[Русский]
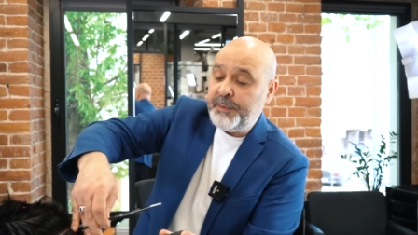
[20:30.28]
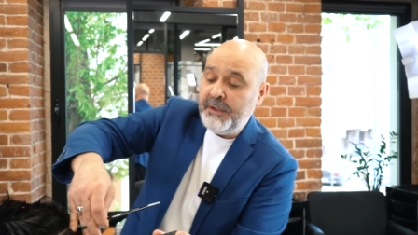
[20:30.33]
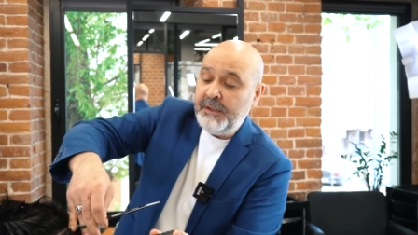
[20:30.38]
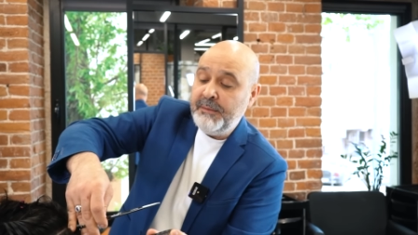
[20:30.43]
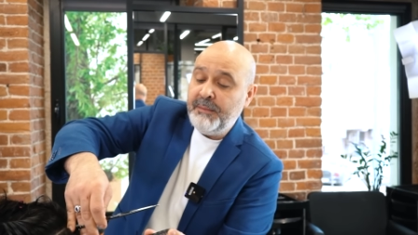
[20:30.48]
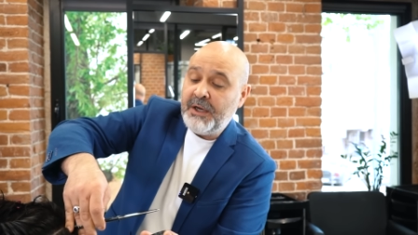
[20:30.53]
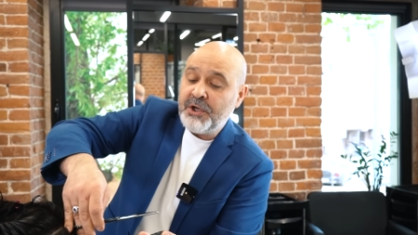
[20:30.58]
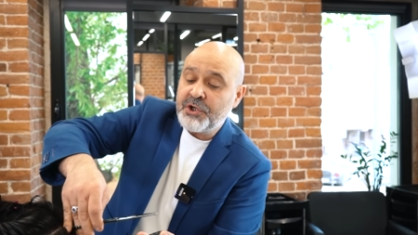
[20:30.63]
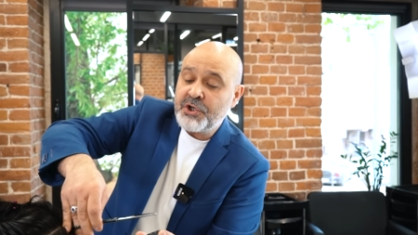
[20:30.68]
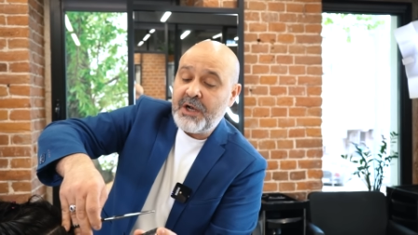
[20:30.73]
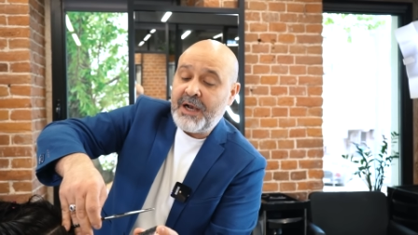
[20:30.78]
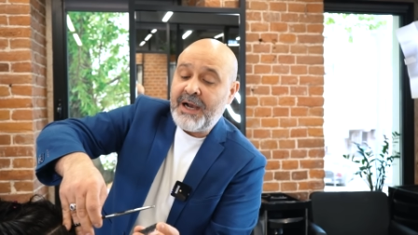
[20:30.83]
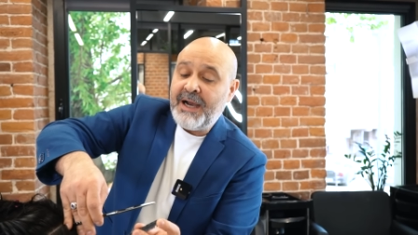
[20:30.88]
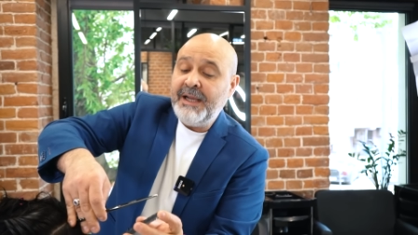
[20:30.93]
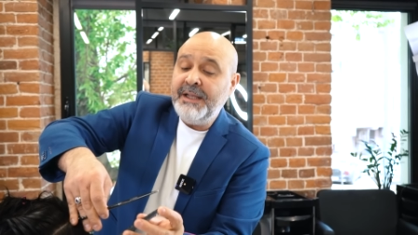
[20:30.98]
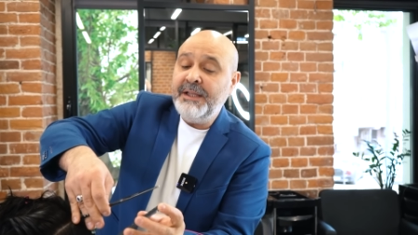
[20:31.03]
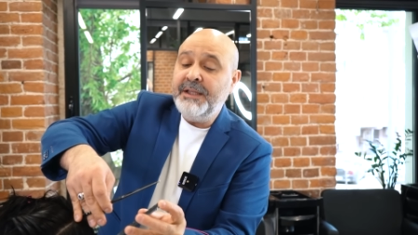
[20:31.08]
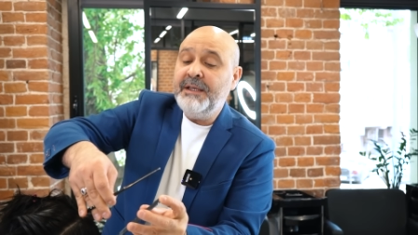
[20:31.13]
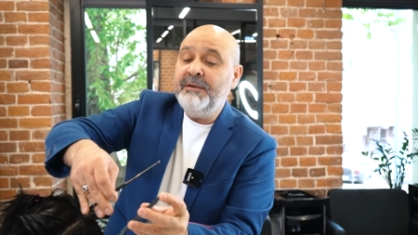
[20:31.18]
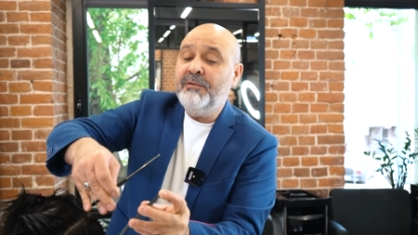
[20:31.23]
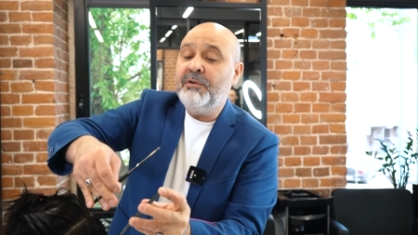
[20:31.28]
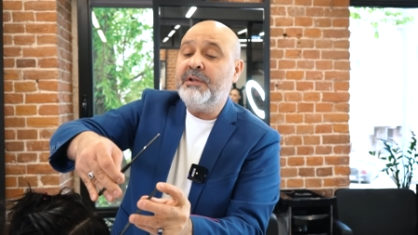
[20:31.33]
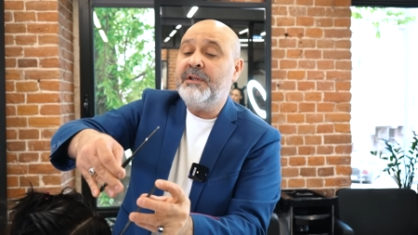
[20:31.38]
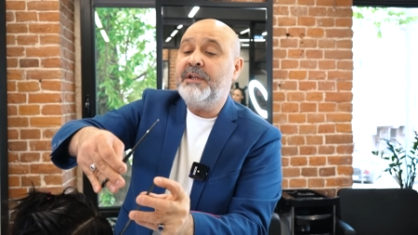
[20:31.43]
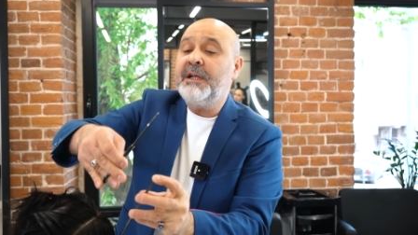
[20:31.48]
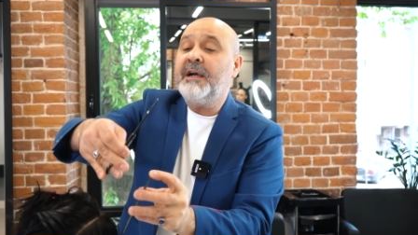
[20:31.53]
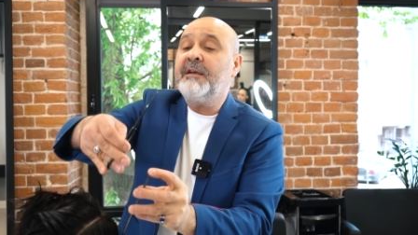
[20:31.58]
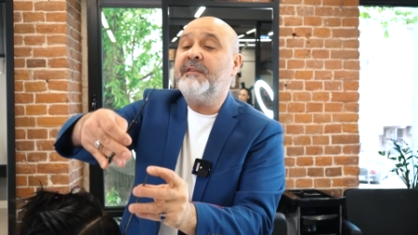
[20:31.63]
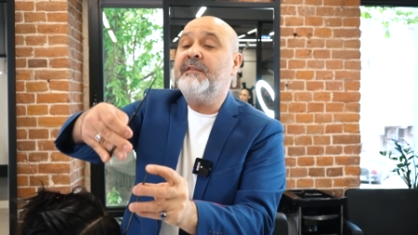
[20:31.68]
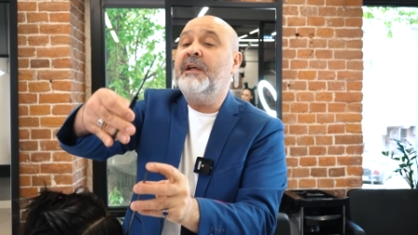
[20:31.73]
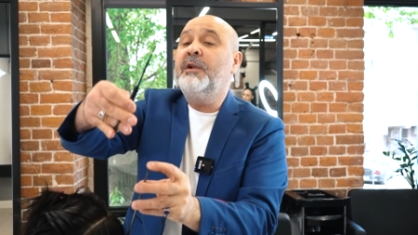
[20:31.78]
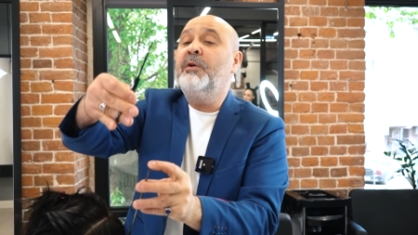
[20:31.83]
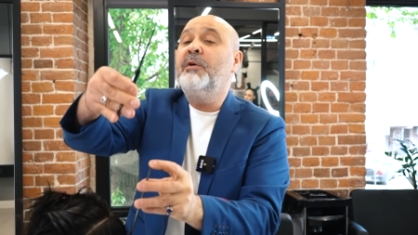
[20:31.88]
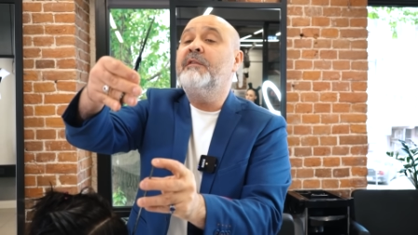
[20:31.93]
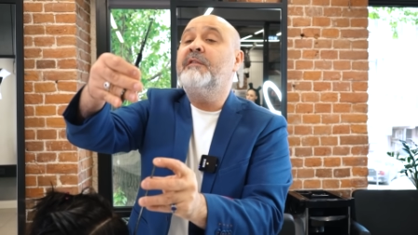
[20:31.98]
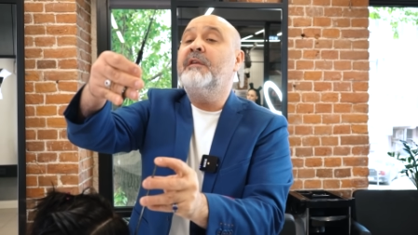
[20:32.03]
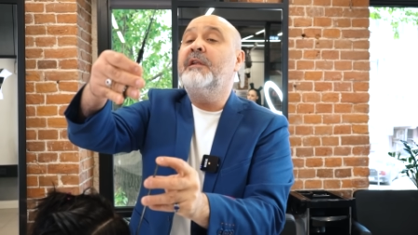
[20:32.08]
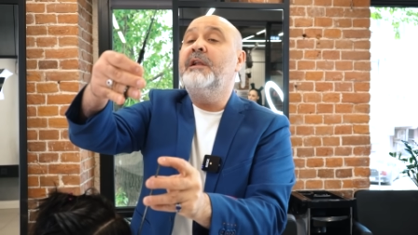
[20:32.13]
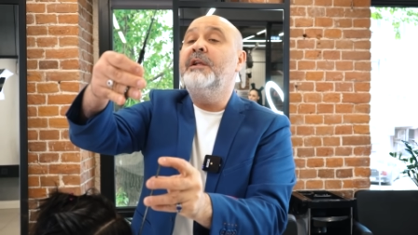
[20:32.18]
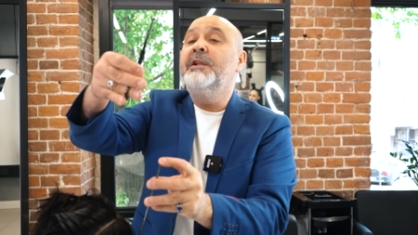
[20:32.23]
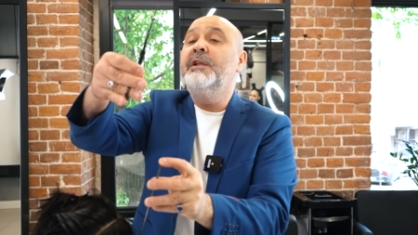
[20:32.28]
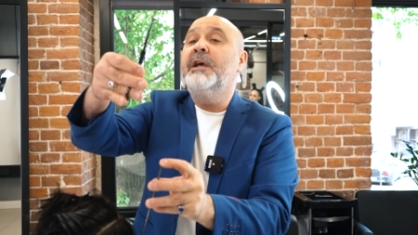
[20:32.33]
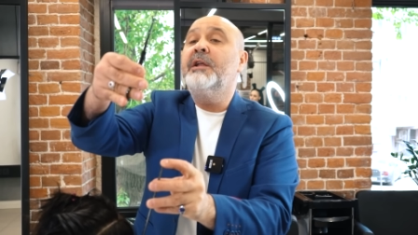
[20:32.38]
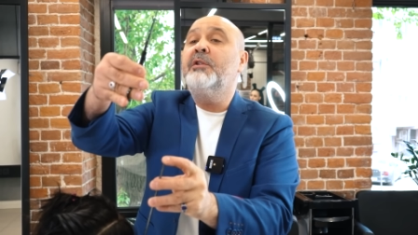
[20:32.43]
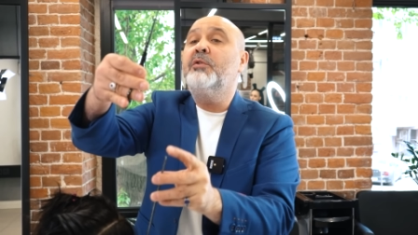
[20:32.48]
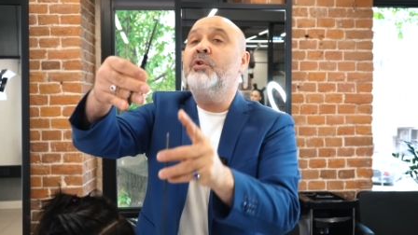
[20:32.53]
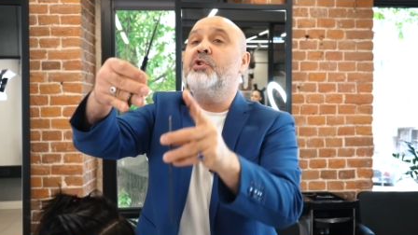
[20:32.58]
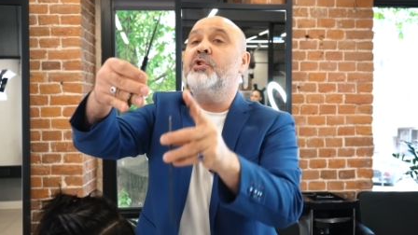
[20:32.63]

поднимаешь, они вот так становятся длиннее. Это